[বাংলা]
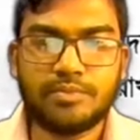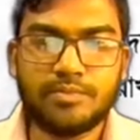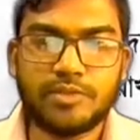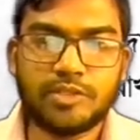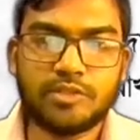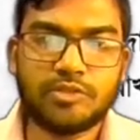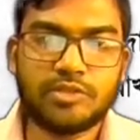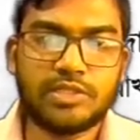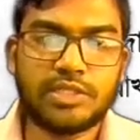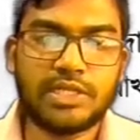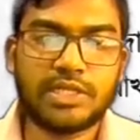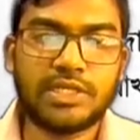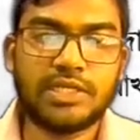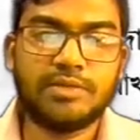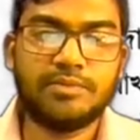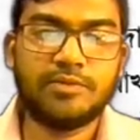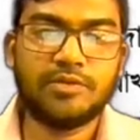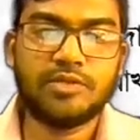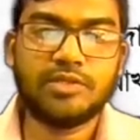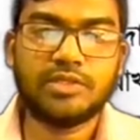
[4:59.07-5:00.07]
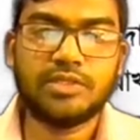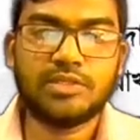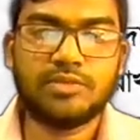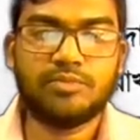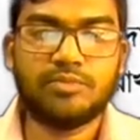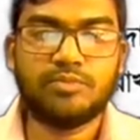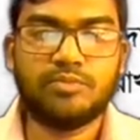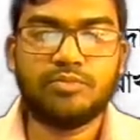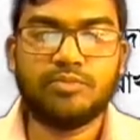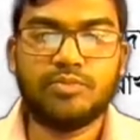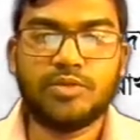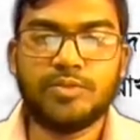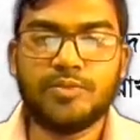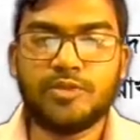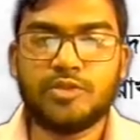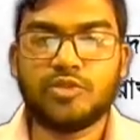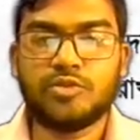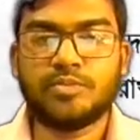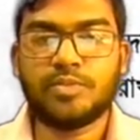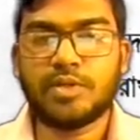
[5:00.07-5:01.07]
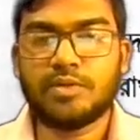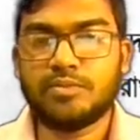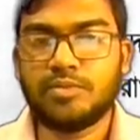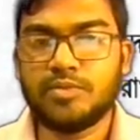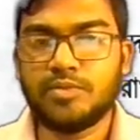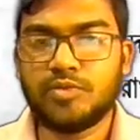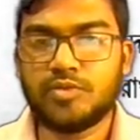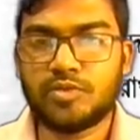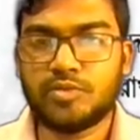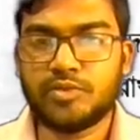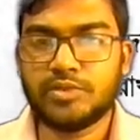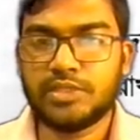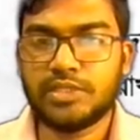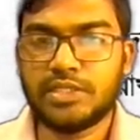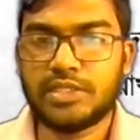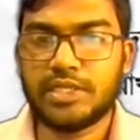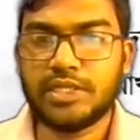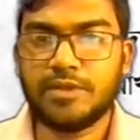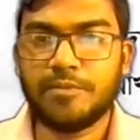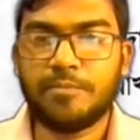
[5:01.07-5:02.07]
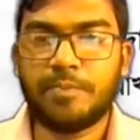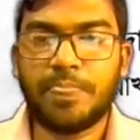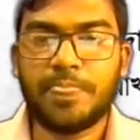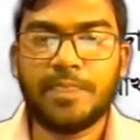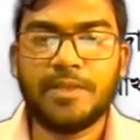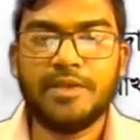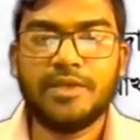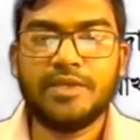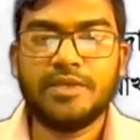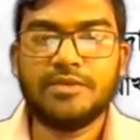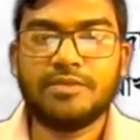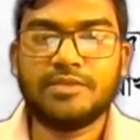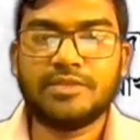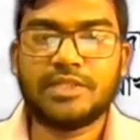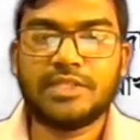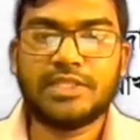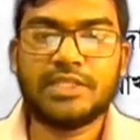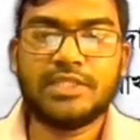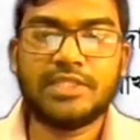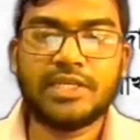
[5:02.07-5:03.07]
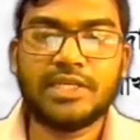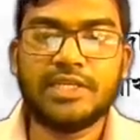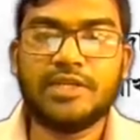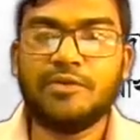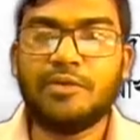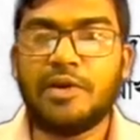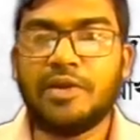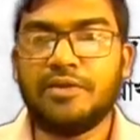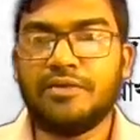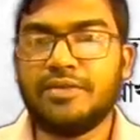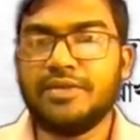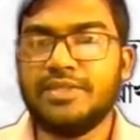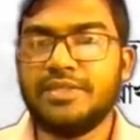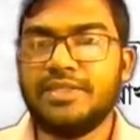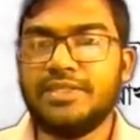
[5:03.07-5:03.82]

ভেতরে থাকে এবং পবিত্র পাক পবিত্র অবস্থায় থাকে তাদের দেখলেও ভালো লাগে